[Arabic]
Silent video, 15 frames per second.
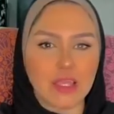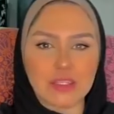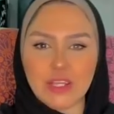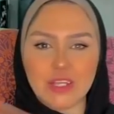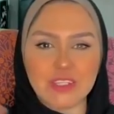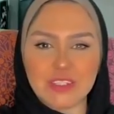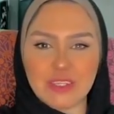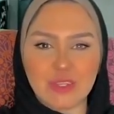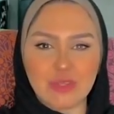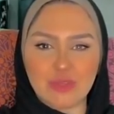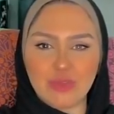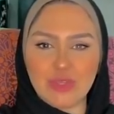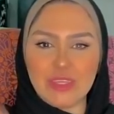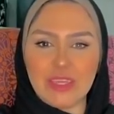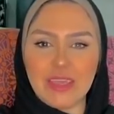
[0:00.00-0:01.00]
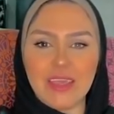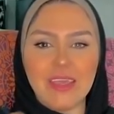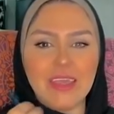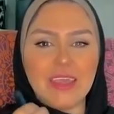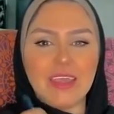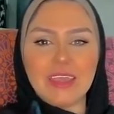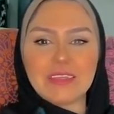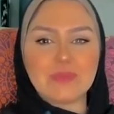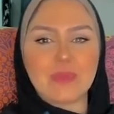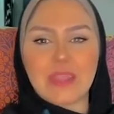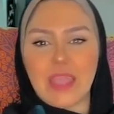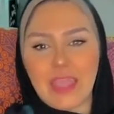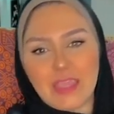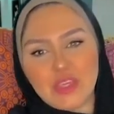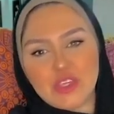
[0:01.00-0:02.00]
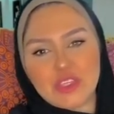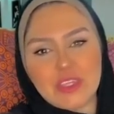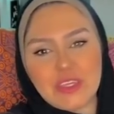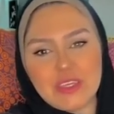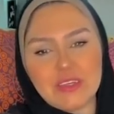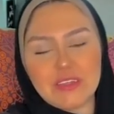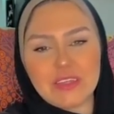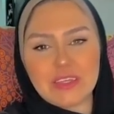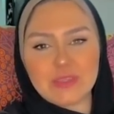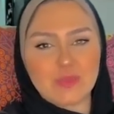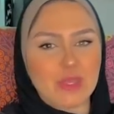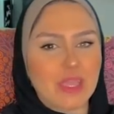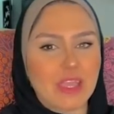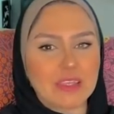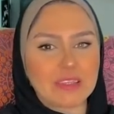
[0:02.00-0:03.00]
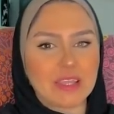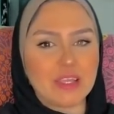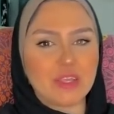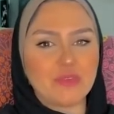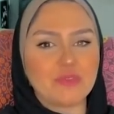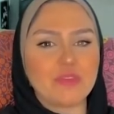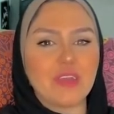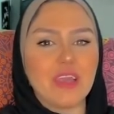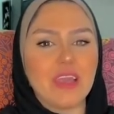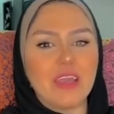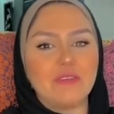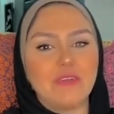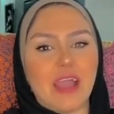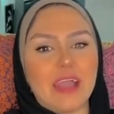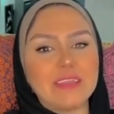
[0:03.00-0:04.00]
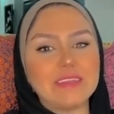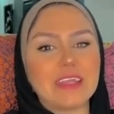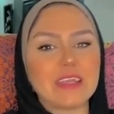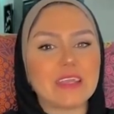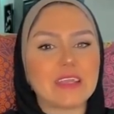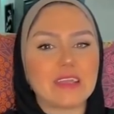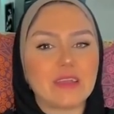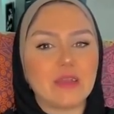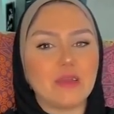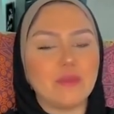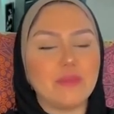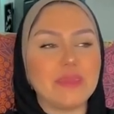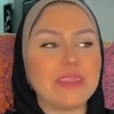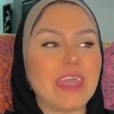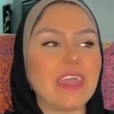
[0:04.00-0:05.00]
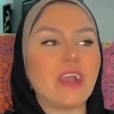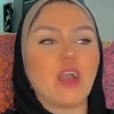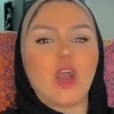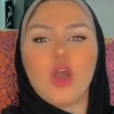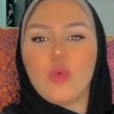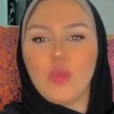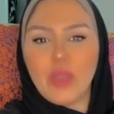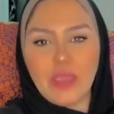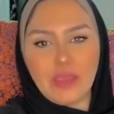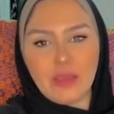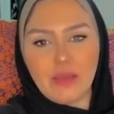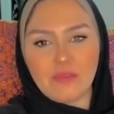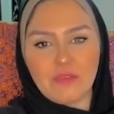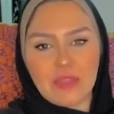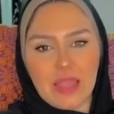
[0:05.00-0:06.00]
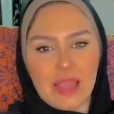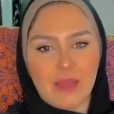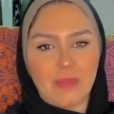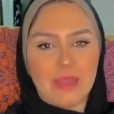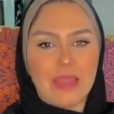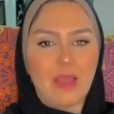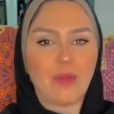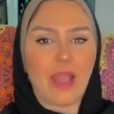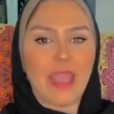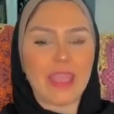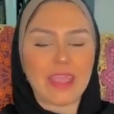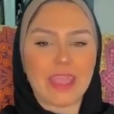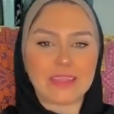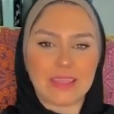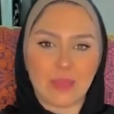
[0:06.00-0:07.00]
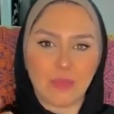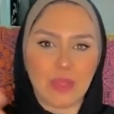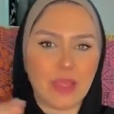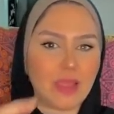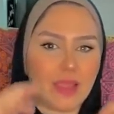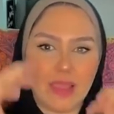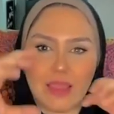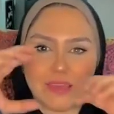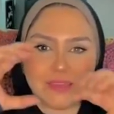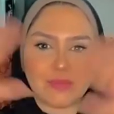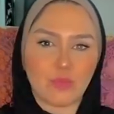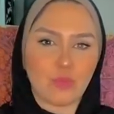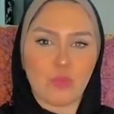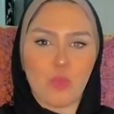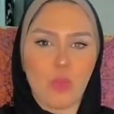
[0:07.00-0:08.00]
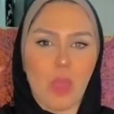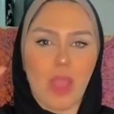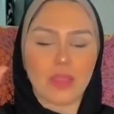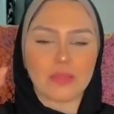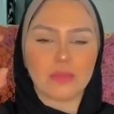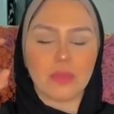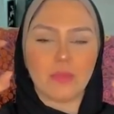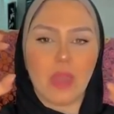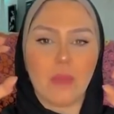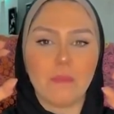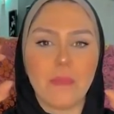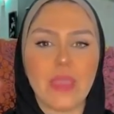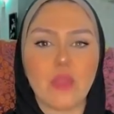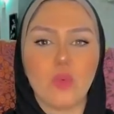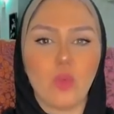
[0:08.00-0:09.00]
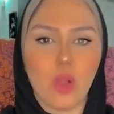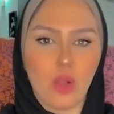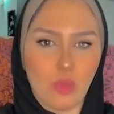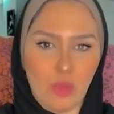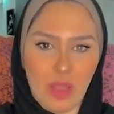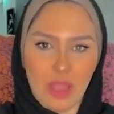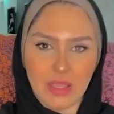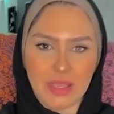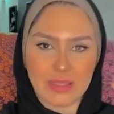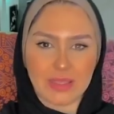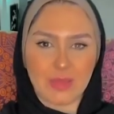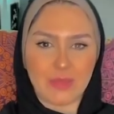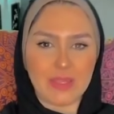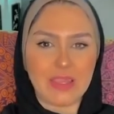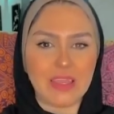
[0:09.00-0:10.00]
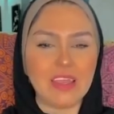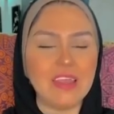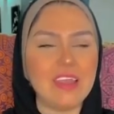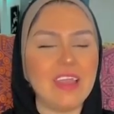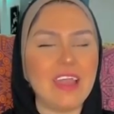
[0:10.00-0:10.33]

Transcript: هتكسر الدنيا اسمك هيشتهر اسمك هيتعرف فعندك بدايه قويه في العمل او حاجه هتعملها هت هتبقى بيج واو حاجه تعملها